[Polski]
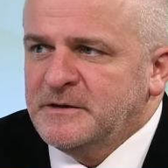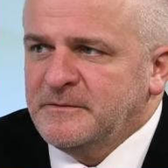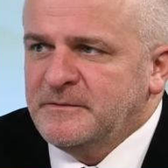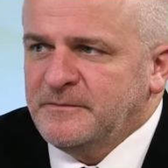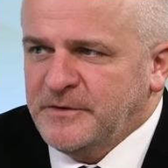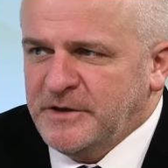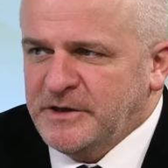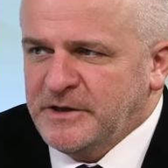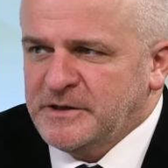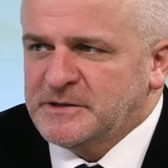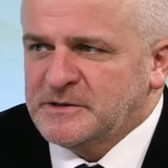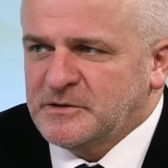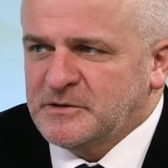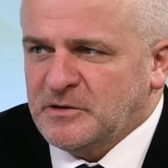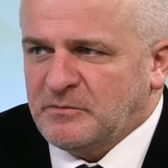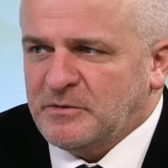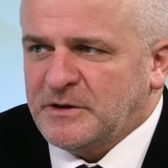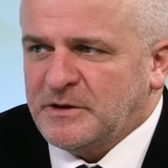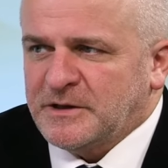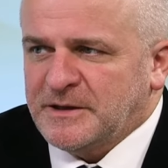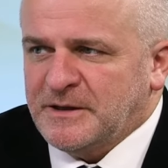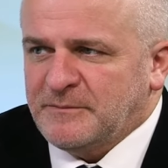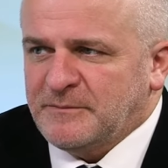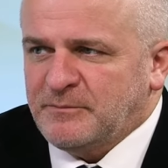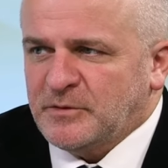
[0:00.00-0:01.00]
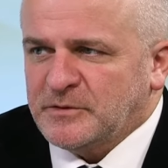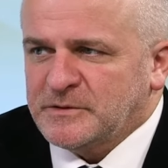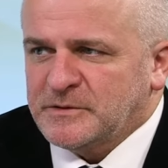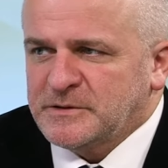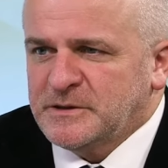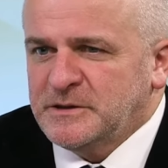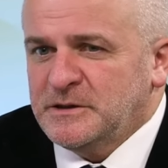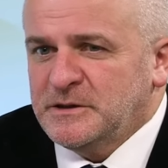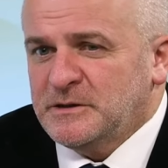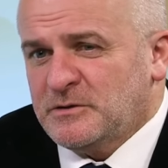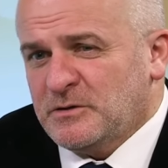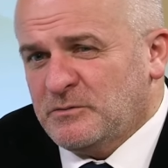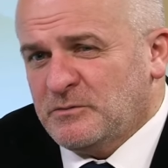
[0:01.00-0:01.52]
nie jest dobra dla
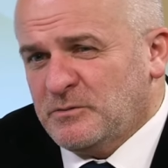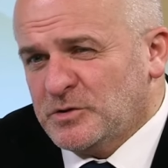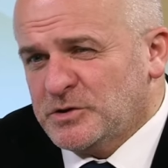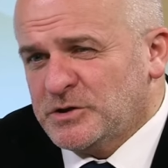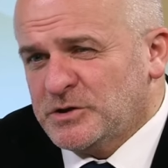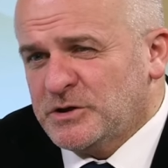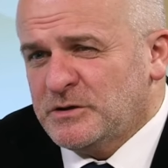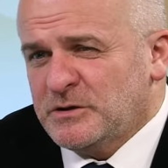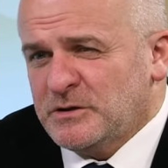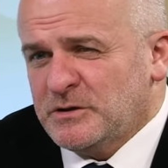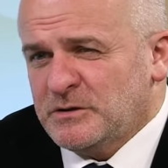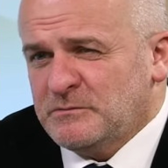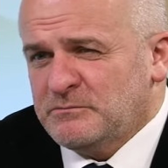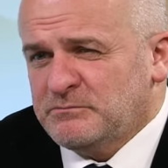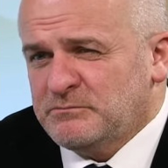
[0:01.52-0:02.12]
Polski, to może